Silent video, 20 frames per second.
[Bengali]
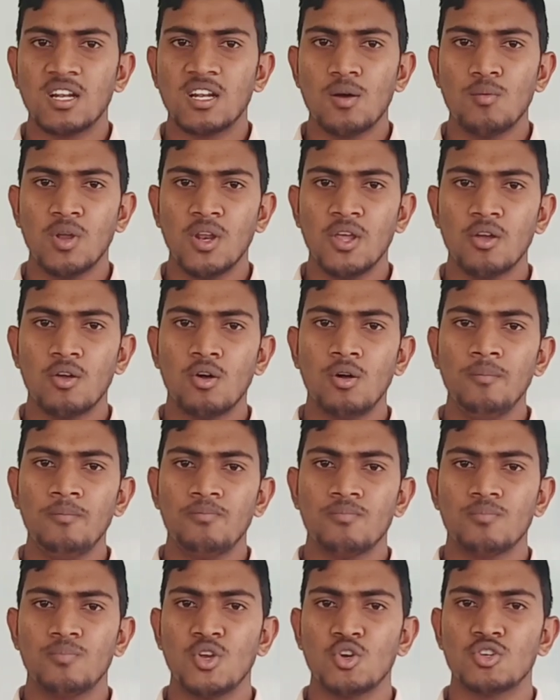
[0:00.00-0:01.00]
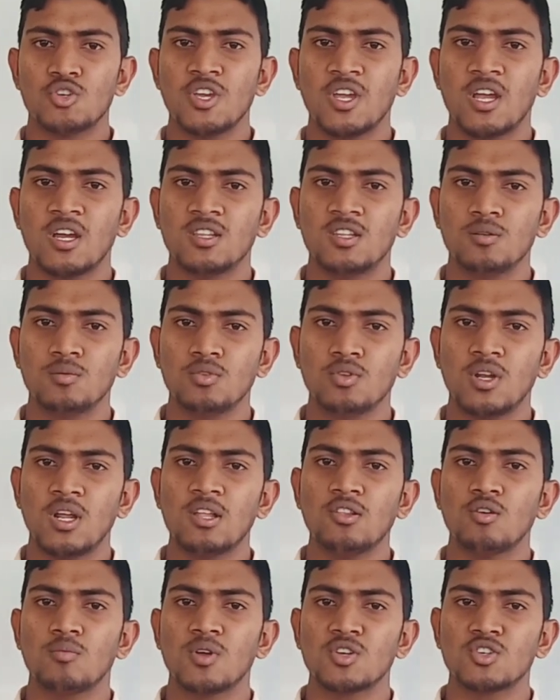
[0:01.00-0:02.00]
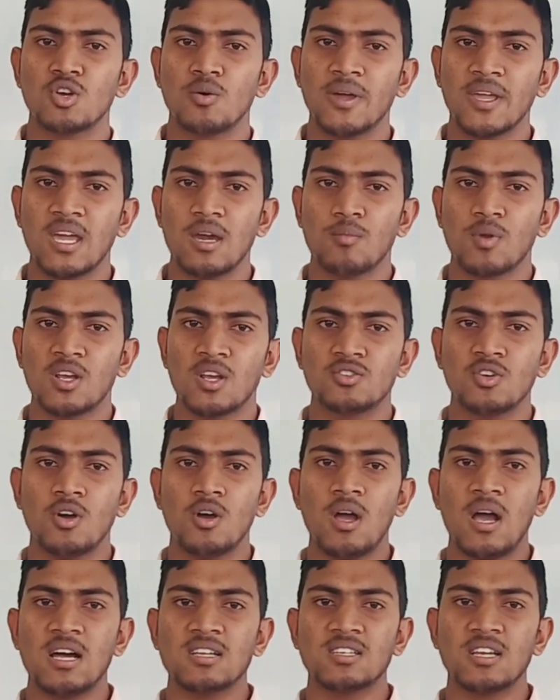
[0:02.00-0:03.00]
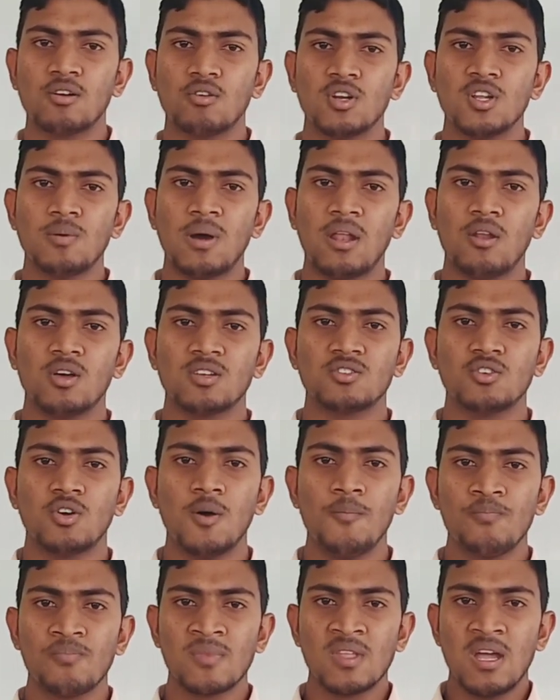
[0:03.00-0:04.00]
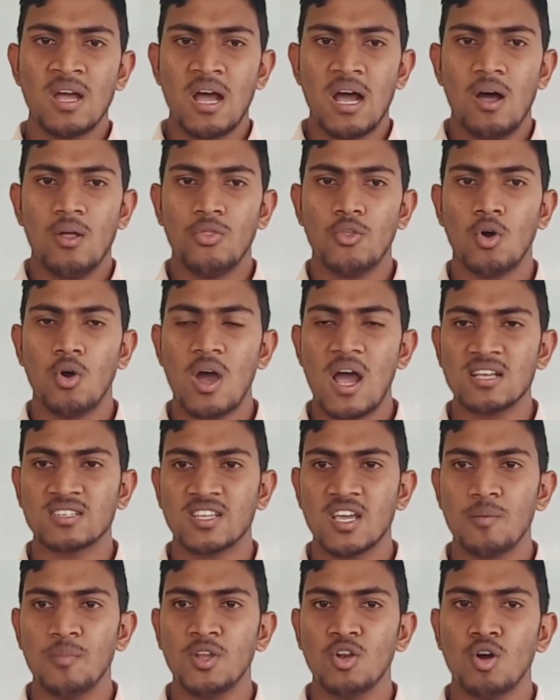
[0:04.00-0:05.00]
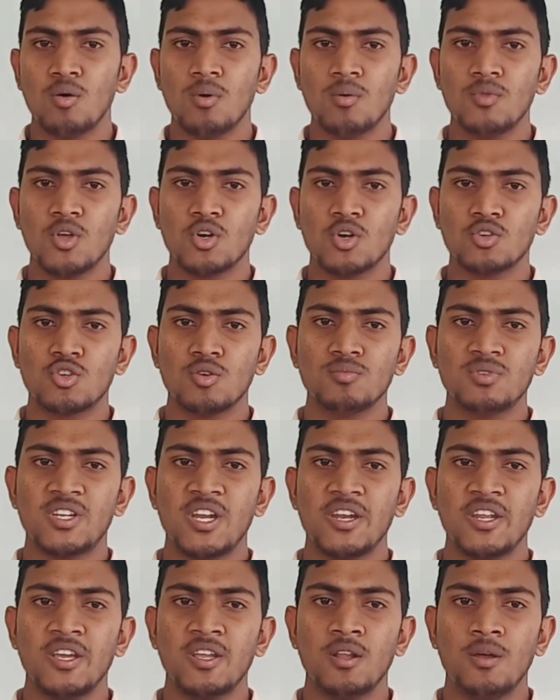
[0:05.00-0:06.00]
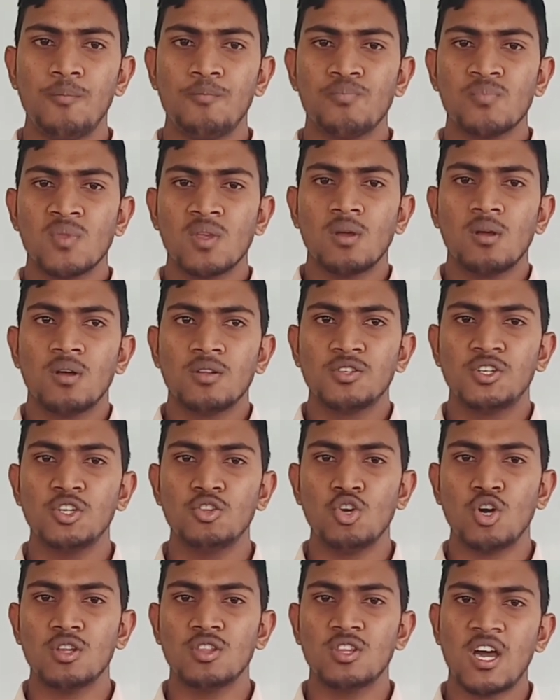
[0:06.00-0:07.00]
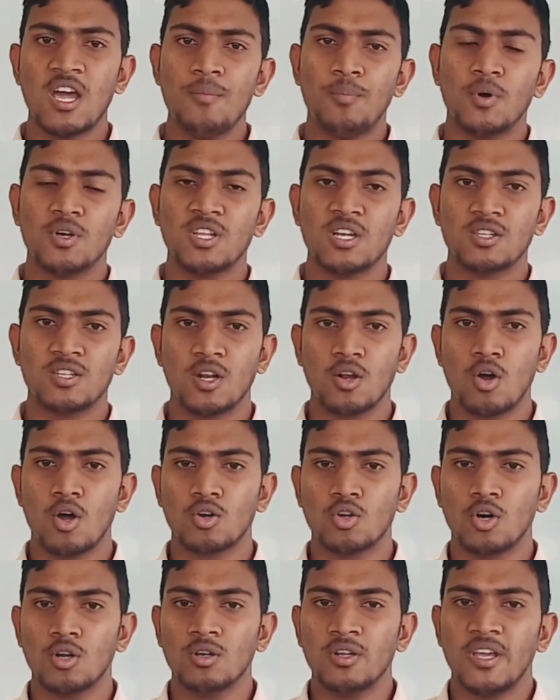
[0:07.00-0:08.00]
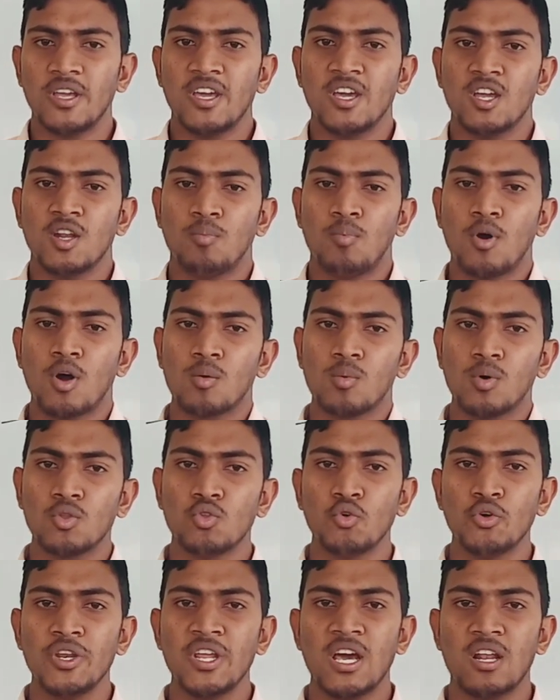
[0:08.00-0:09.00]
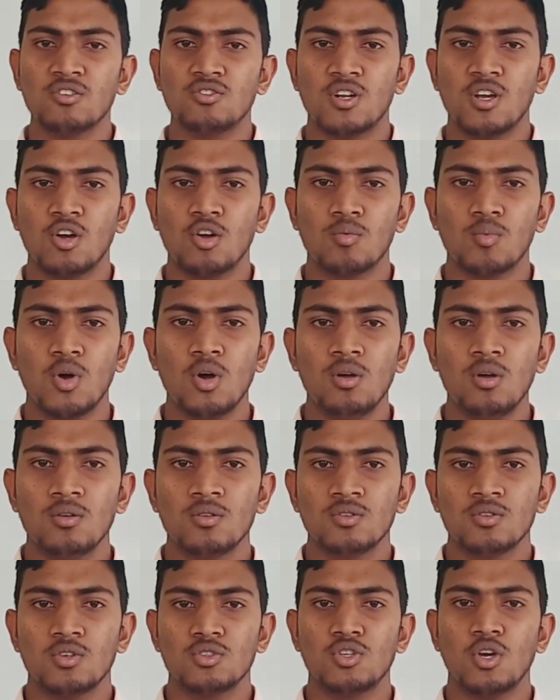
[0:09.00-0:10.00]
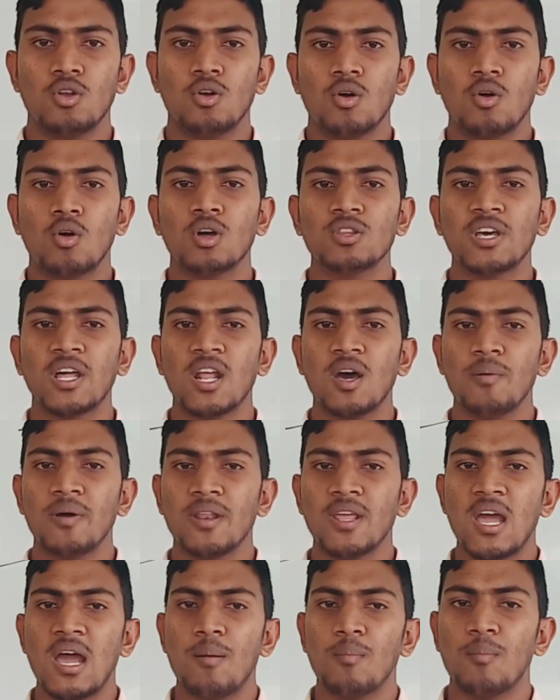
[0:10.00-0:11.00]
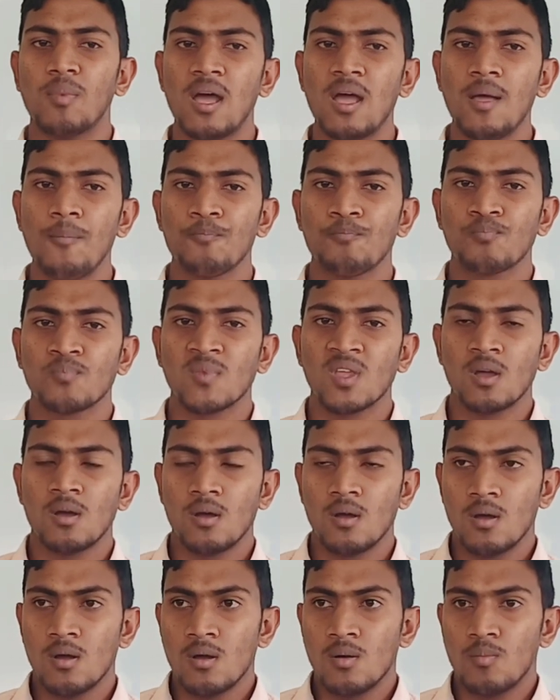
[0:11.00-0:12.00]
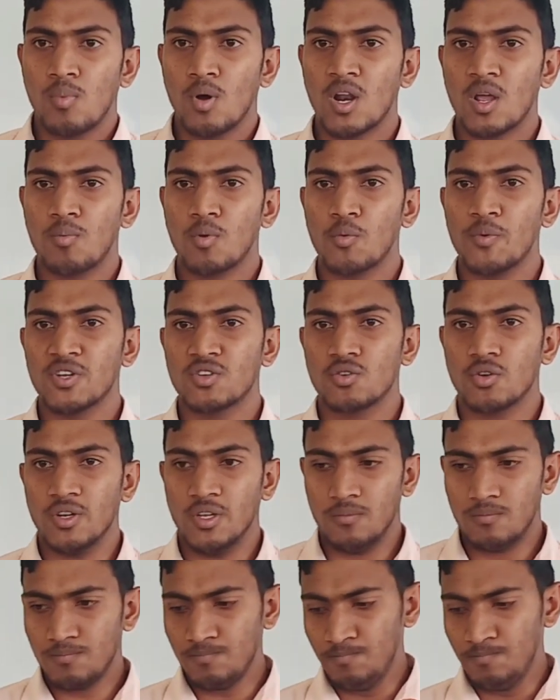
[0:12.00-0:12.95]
আসসালামু আলাইকুম প্রিয় শিক্ষার্থী বন্ধুরা তোমরা সবাই কেমন আছো আশা করি ভালো আছো তো আজকে আমি নবম দশম শ্রেণীর তৃতীয় অধ্যায় পদার্থের গঠন এর পর্ব দুই নিয়ে আলোচনা করব তো চলো কথা না বাড়িয়ে আমরা পড়া প্রবেশ করি